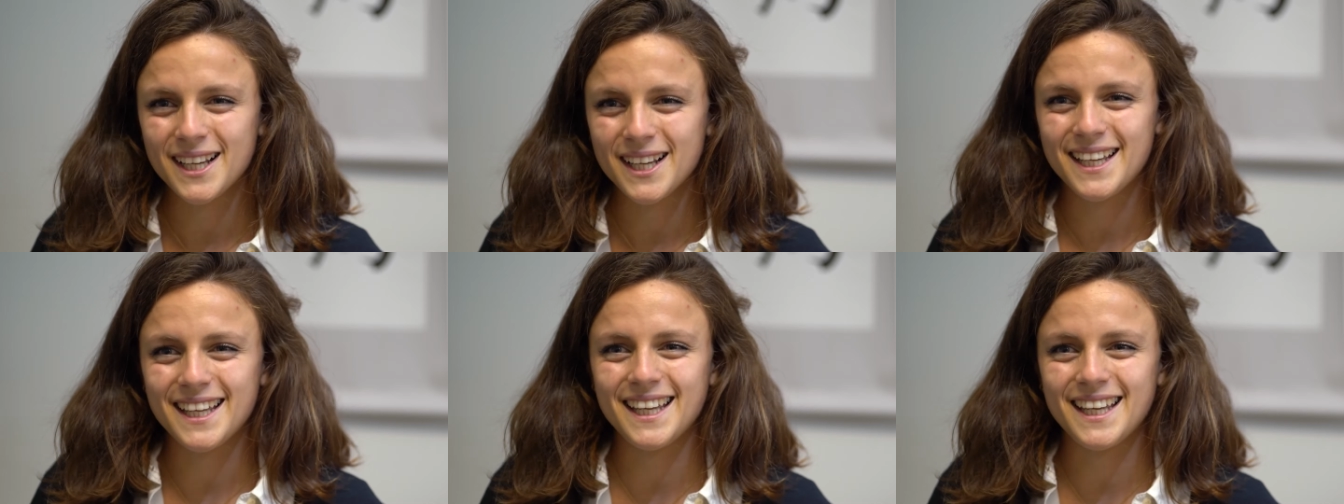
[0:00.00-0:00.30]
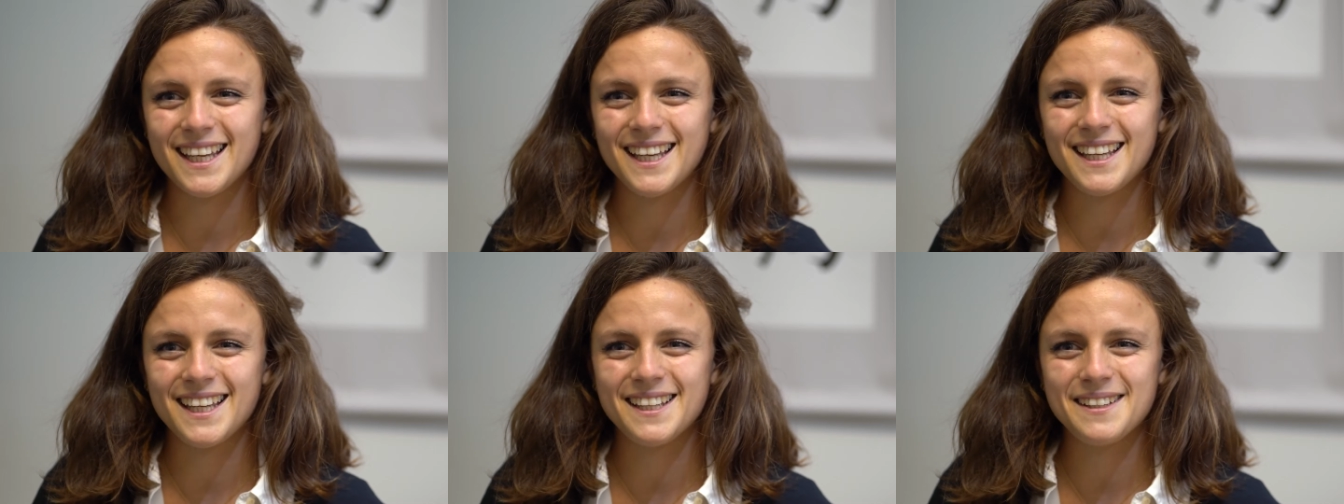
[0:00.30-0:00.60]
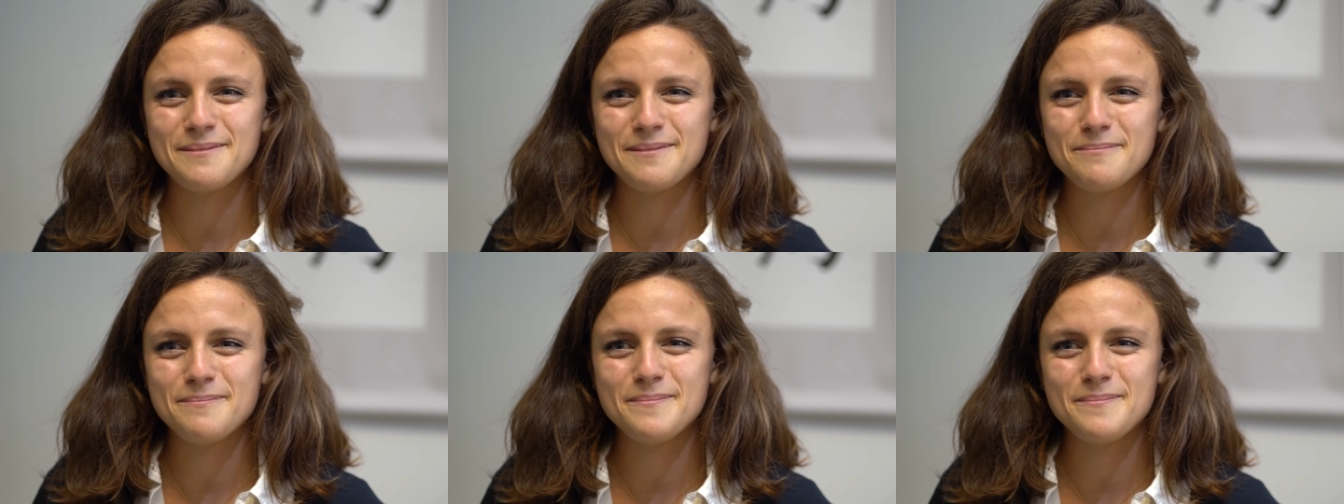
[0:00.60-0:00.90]

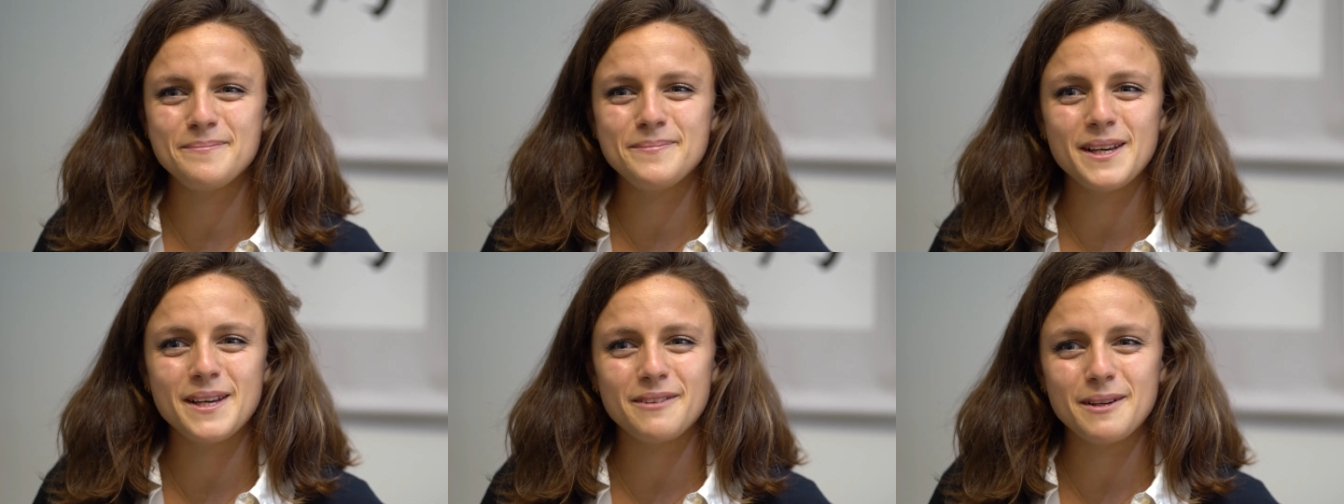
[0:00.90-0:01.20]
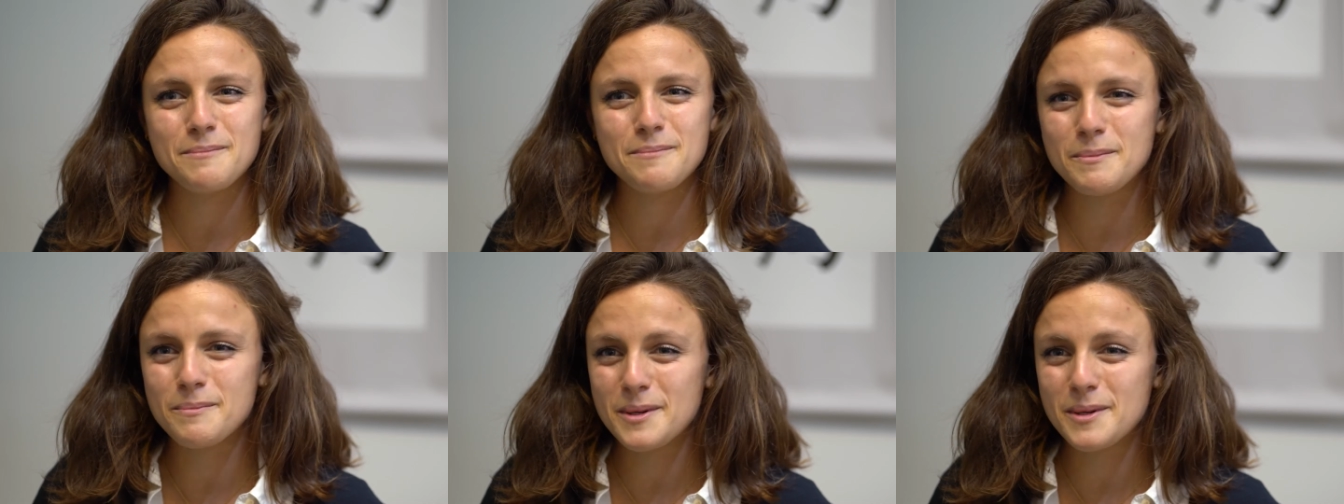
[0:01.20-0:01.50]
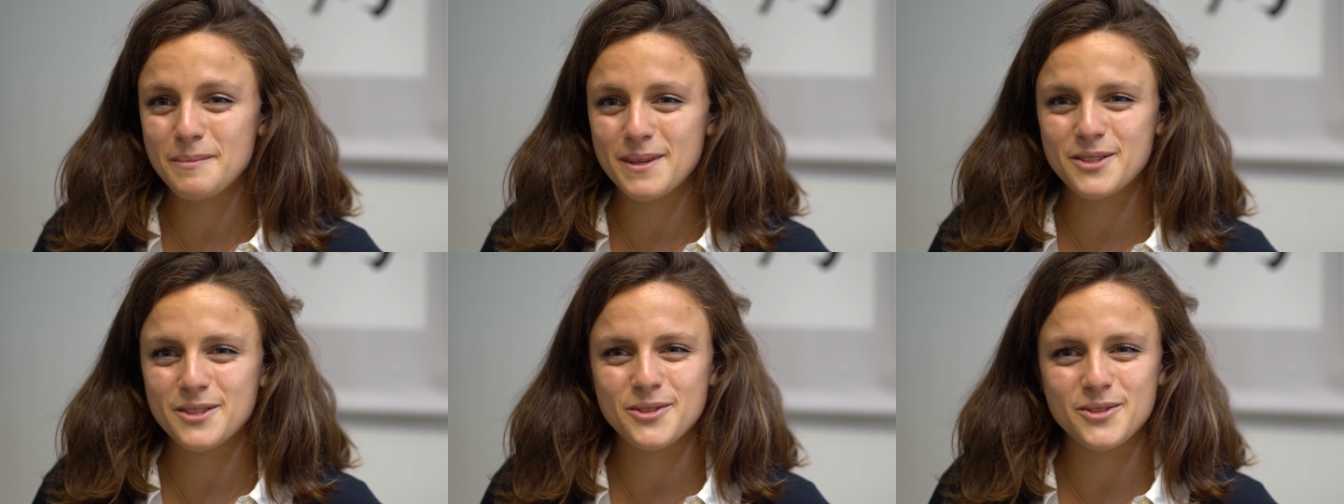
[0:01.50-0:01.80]
e mi avrebbe
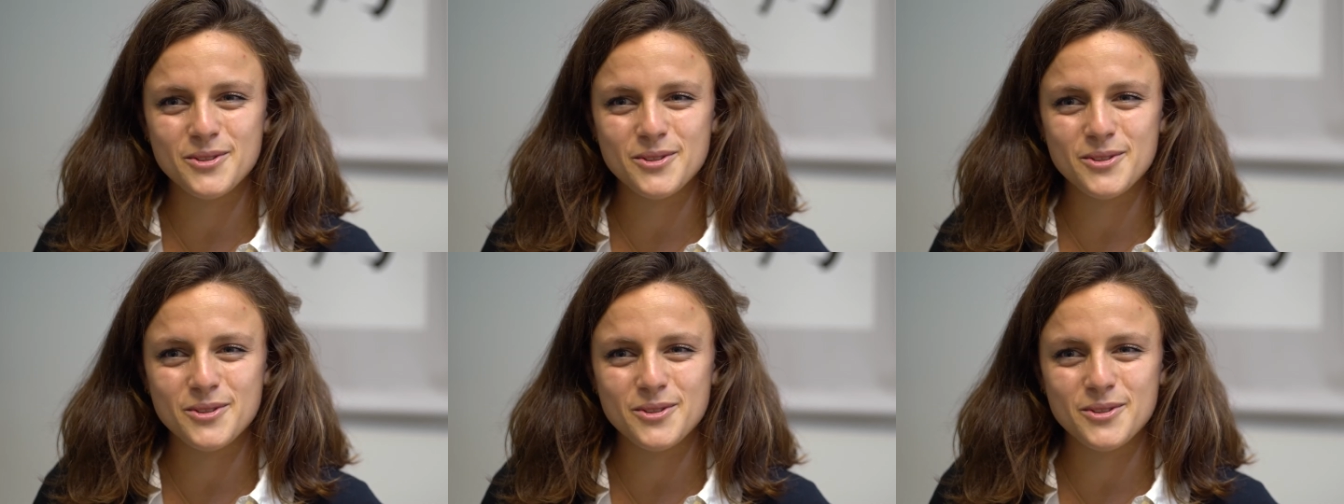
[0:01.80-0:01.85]
permesso di